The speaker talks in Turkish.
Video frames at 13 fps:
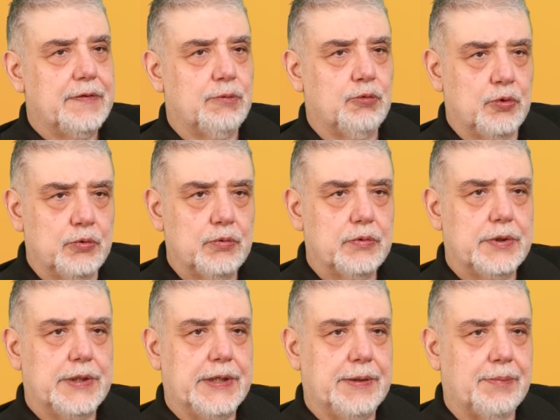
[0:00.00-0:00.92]
Ve bunun
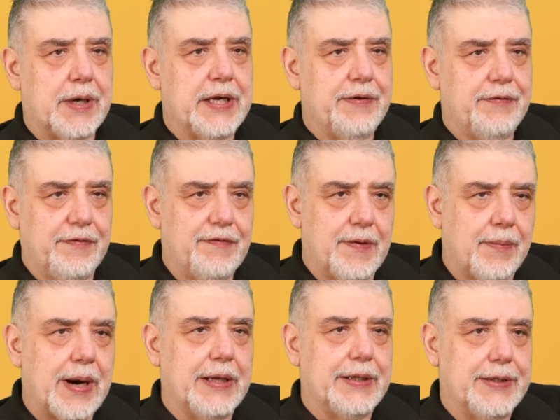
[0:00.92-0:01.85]
e, manevi
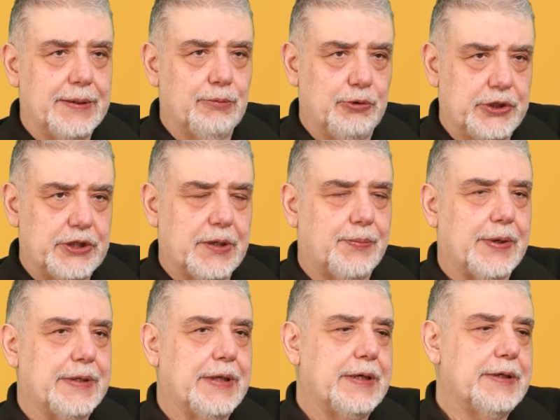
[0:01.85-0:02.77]
vebalinde bu işi
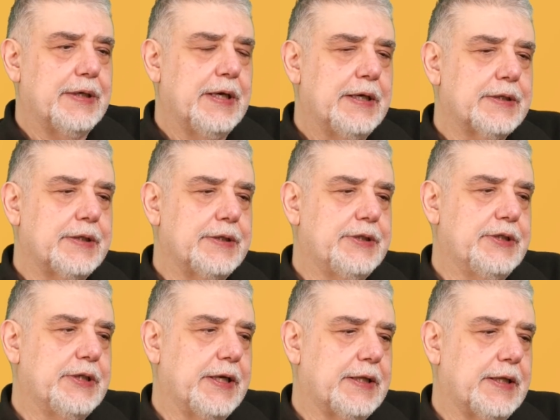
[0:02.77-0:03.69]
yapanlar
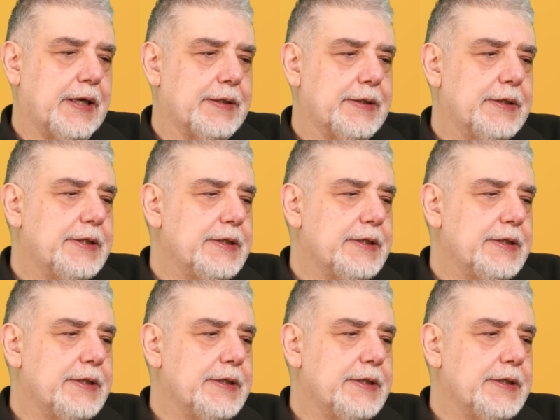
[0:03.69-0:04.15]
taşıyacaklardır.